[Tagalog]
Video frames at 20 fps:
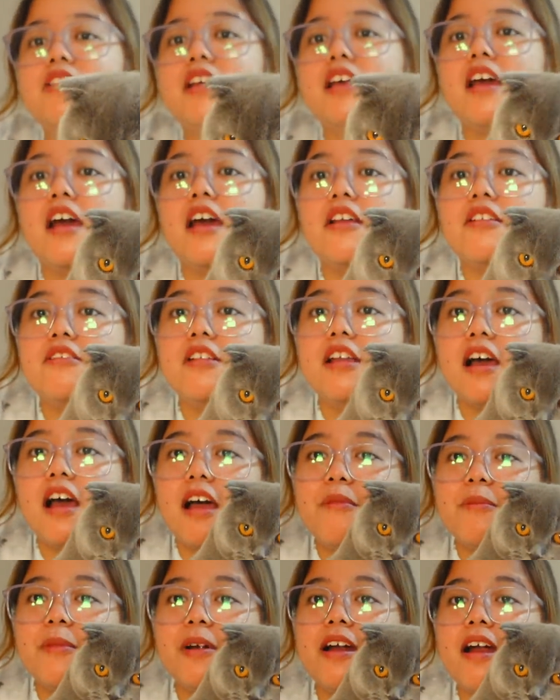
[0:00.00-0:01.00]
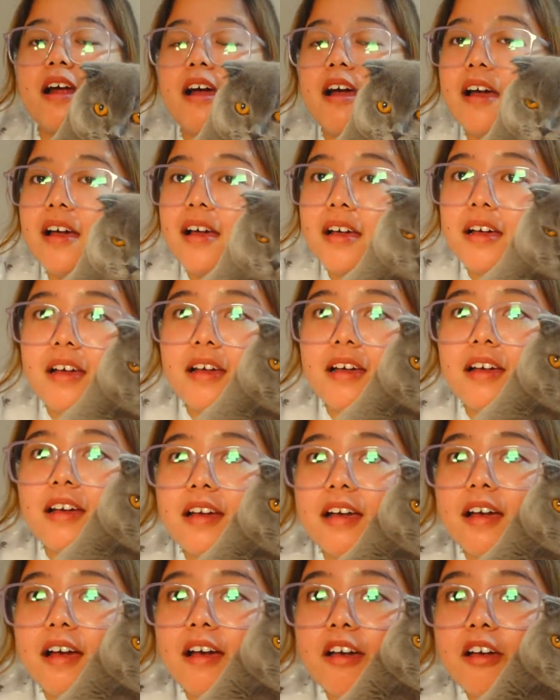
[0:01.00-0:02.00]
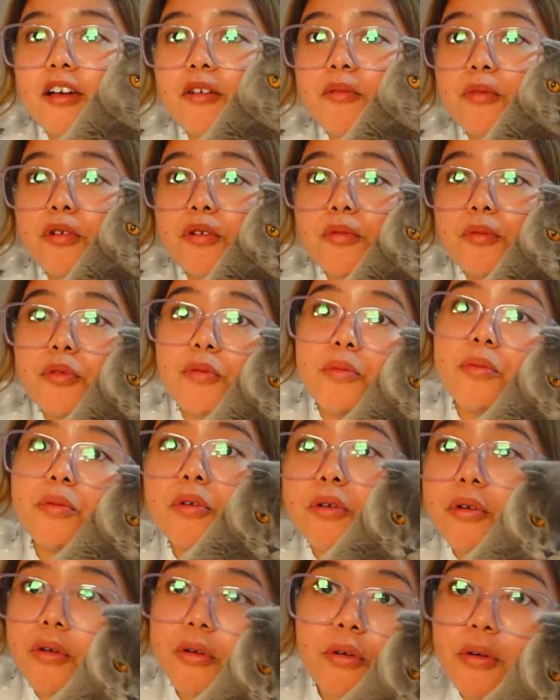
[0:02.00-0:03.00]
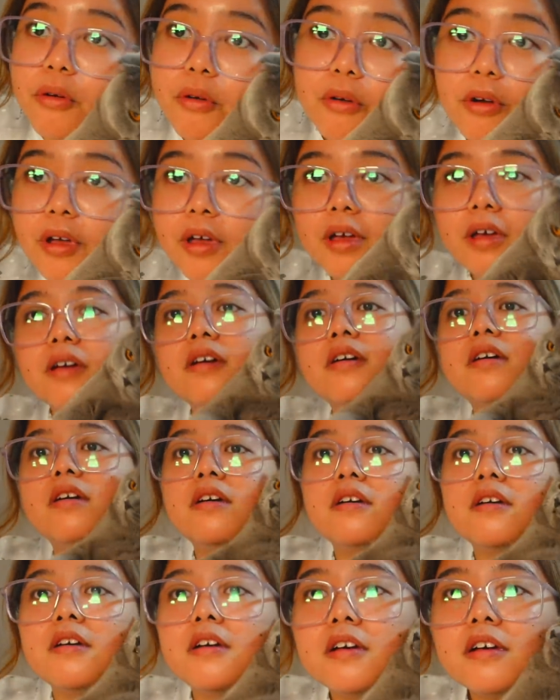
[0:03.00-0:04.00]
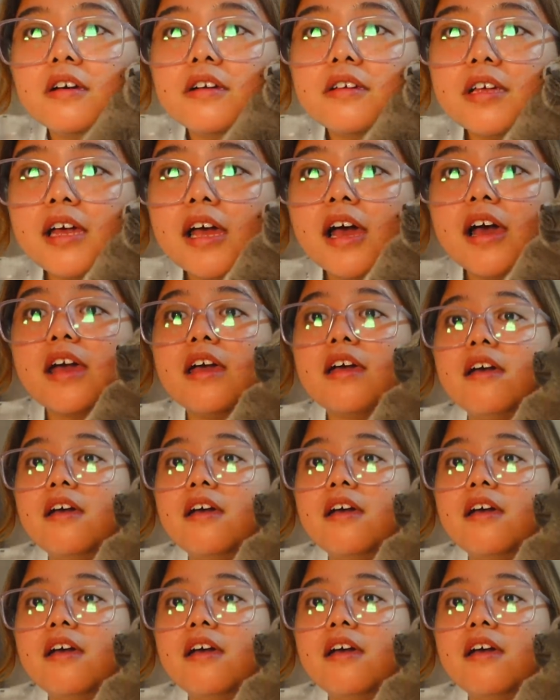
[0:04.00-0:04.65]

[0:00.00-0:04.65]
Say hi to the camera! Hi, baby boy! Say hi!